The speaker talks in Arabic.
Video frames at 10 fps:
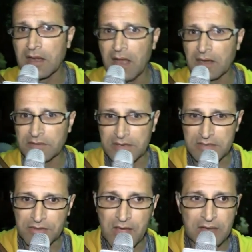
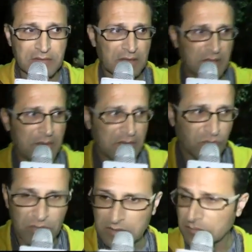الالتراس النهارده طبعا
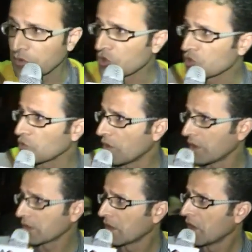دولت من
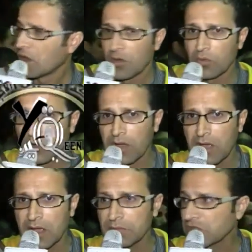الصور
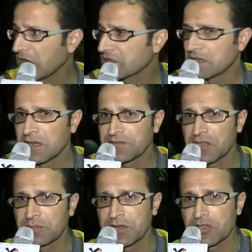ومش عايزين
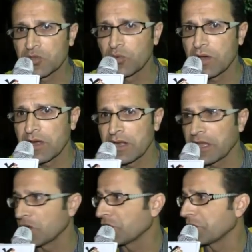نفصل بين الصور اللي
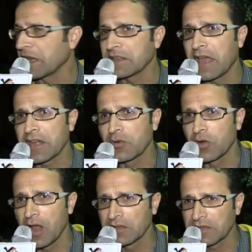كانوا في ميدان التحرير
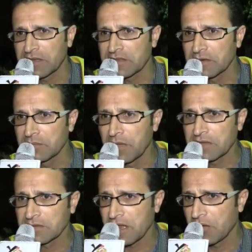والالتراس
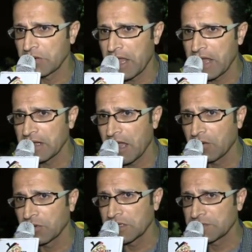المصري او الاهلي
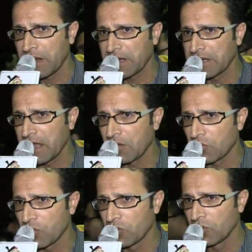او الاسماعيلي
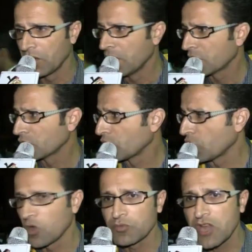او كله دول
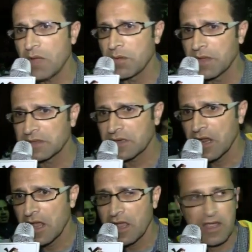كلهم شعب مصر
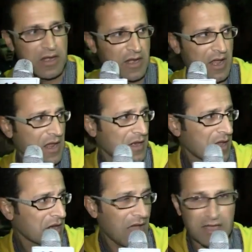
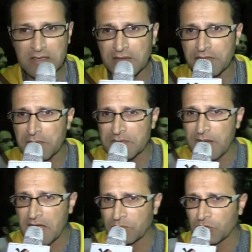اللي حصل في
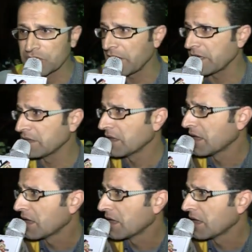مذبحه بورسعيد